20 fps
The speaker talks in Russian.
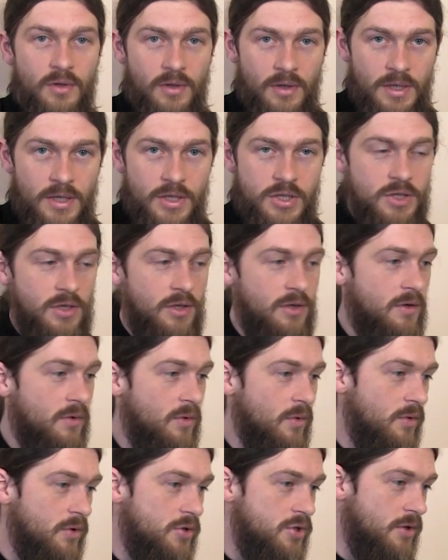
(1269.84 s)
лично, не
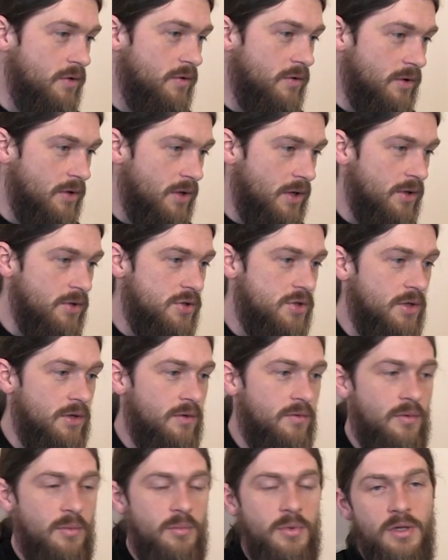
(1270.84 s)
только через экран,
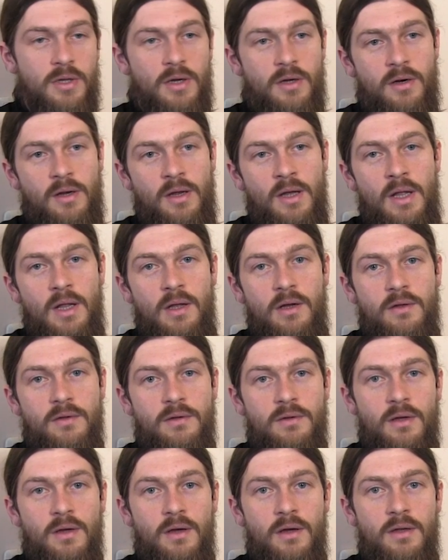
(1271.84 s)
через вебинары
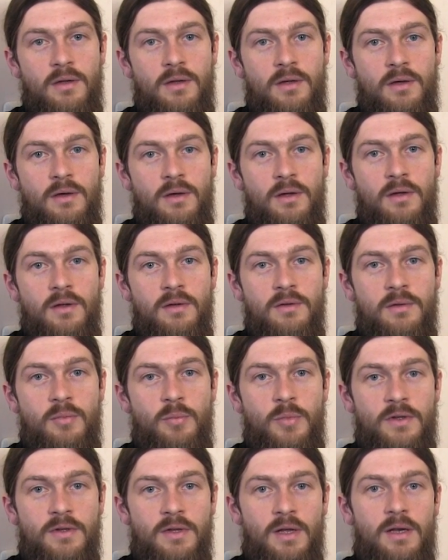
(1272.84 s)
с э,
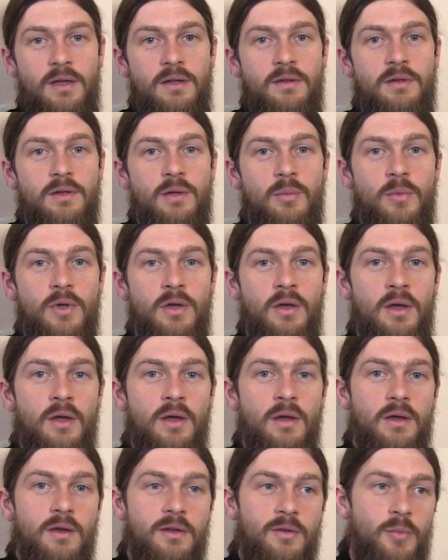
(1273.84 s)
специалистами,
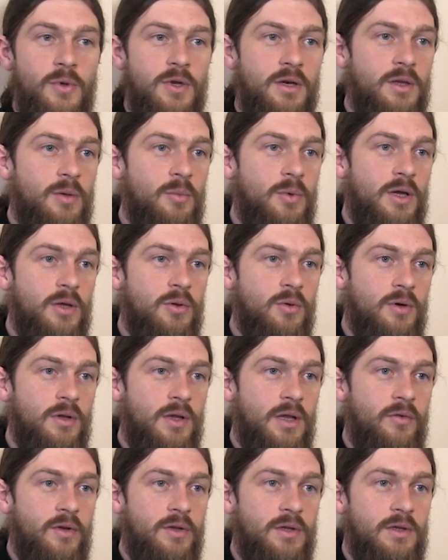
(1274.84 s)
экспертами, которые
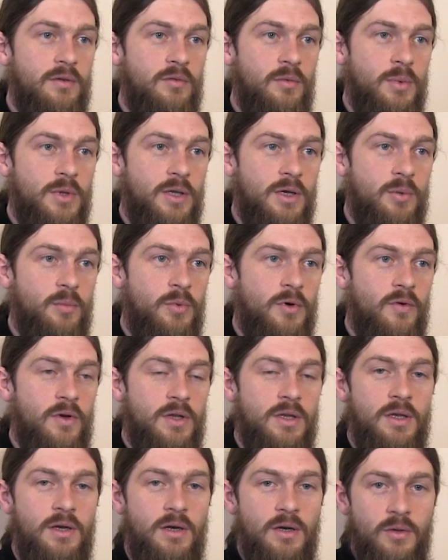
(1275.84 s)
для вас эти вебинары
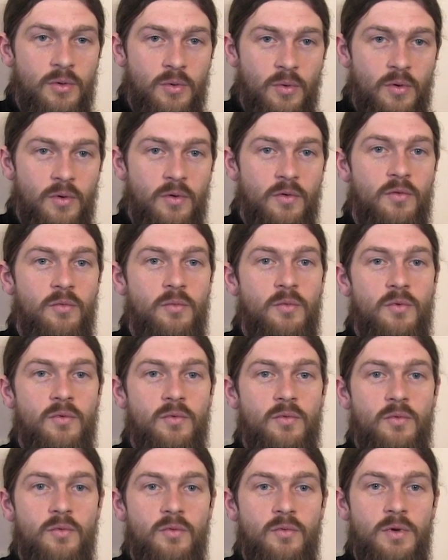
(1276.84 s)
проводили, но
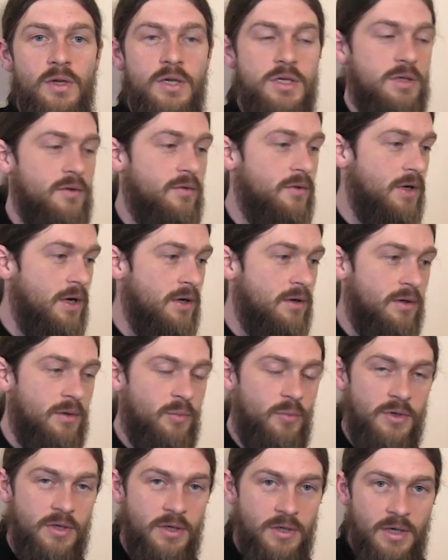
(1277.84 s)
э, лично встретиться,
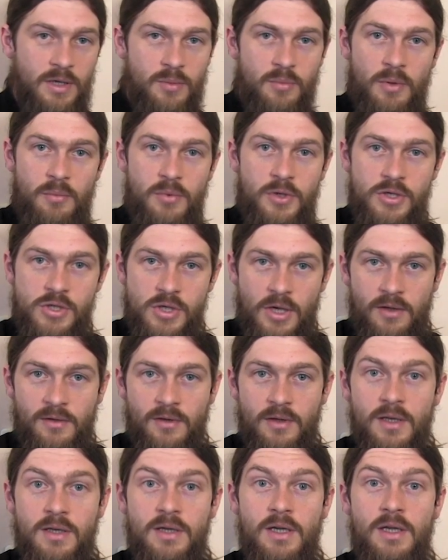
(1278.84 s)
посидеть, попить чай,
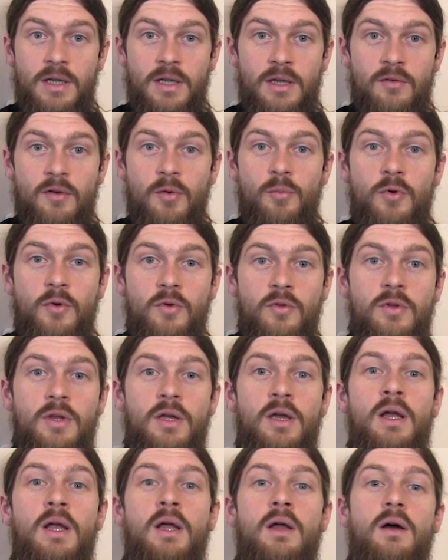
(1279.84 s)
задать какие-то
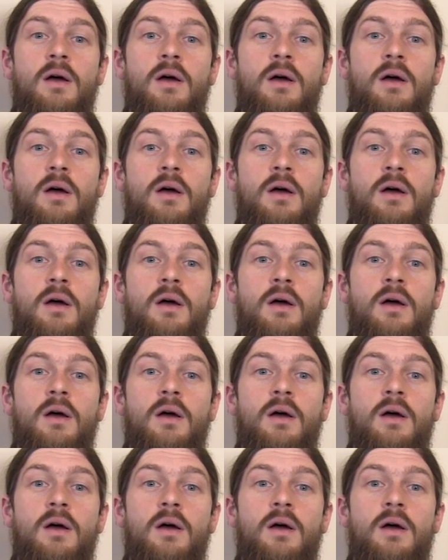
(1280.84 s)
вопросы.